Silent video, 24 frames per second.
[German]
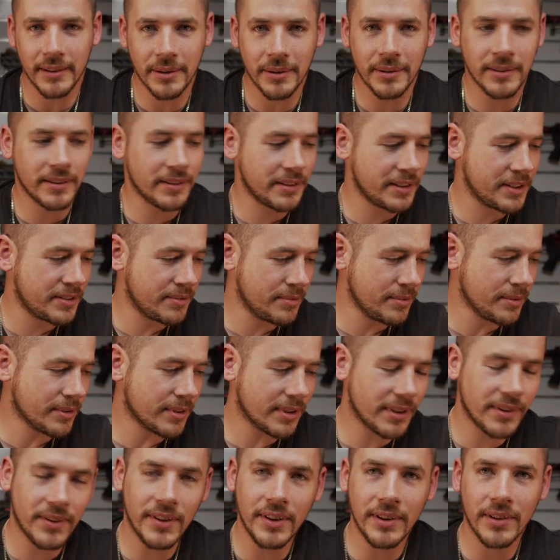die können da nichts für.
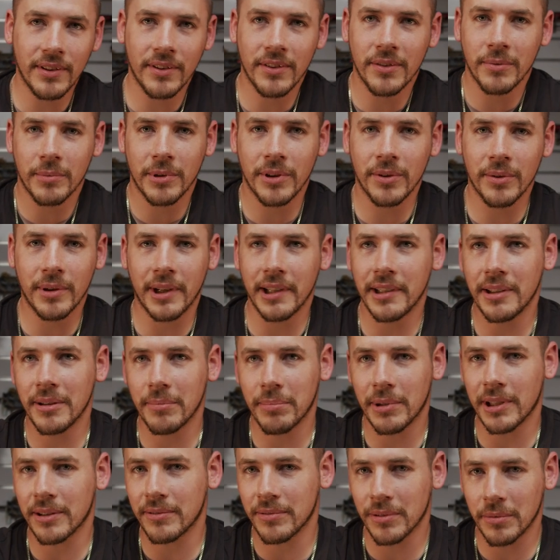Das Ding ist nun mal so
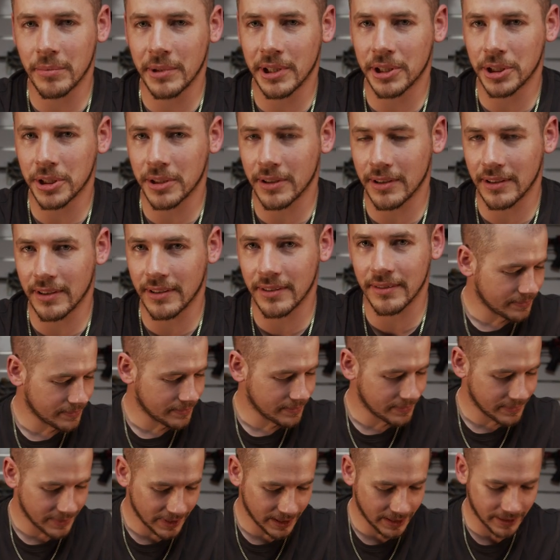eingepackt vom Hersteller. Bei
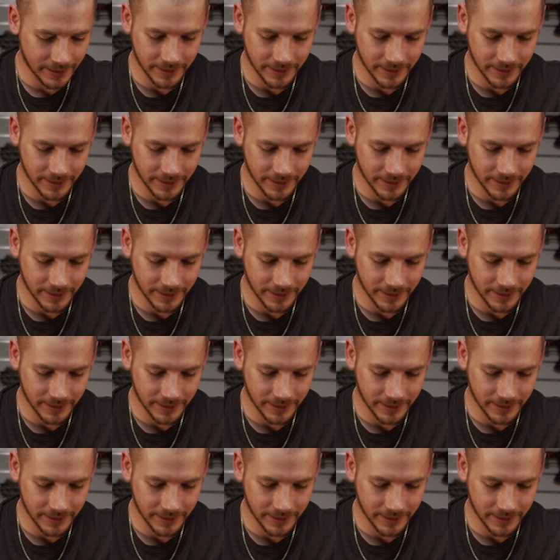der ja.